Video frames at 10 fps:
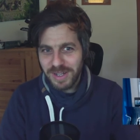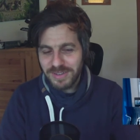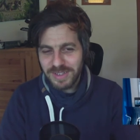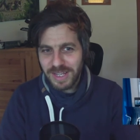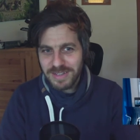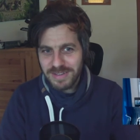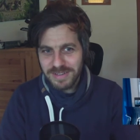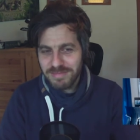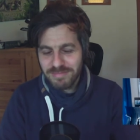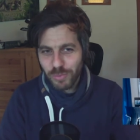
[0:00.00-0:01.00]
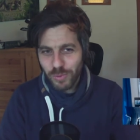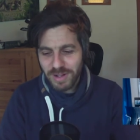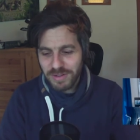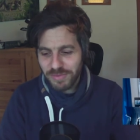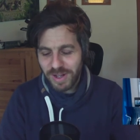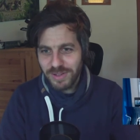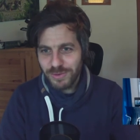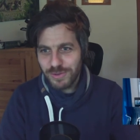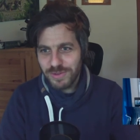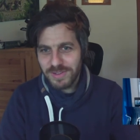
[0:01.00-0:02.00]
die ersten Monate waren
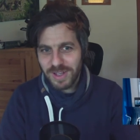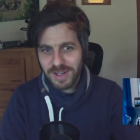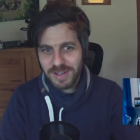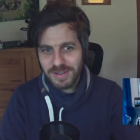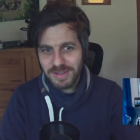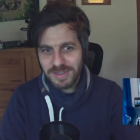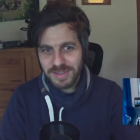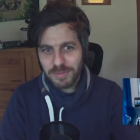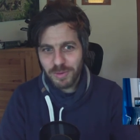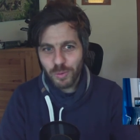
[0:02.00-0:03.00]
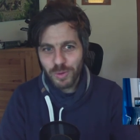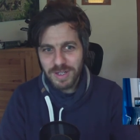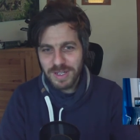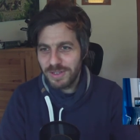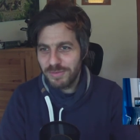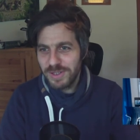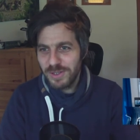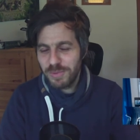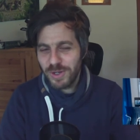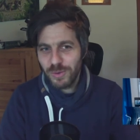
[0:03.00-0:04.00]
sozusagen äh, grundlegendes
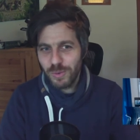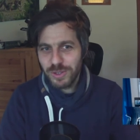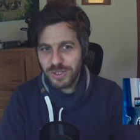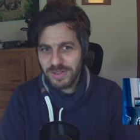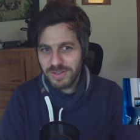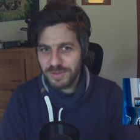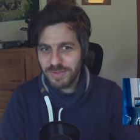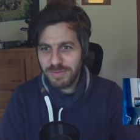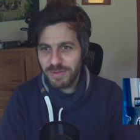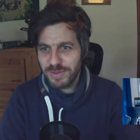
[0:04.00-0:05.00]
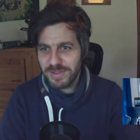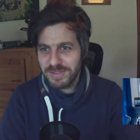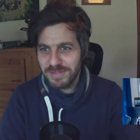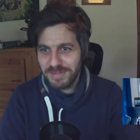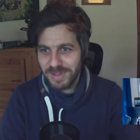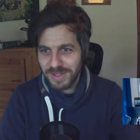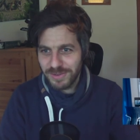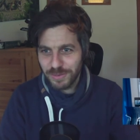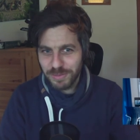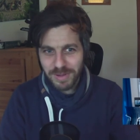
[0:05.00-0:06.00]
wildnispädagogisches Survival-Wissen.
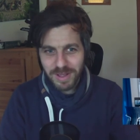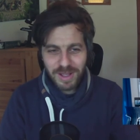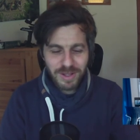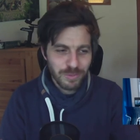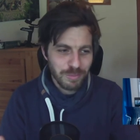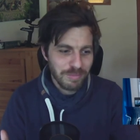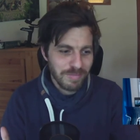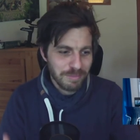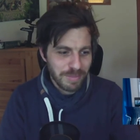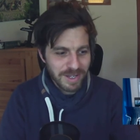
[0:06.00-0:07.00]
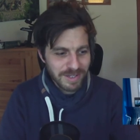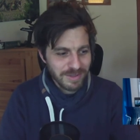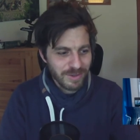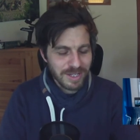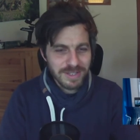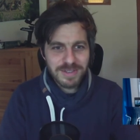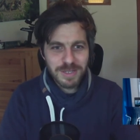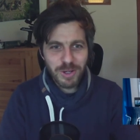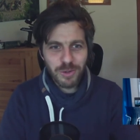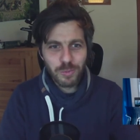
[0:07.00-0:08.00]
Also du handelst
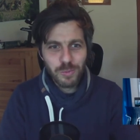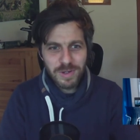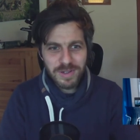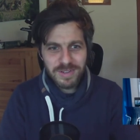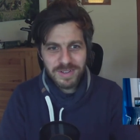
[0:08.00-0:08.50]
immer in Ruhe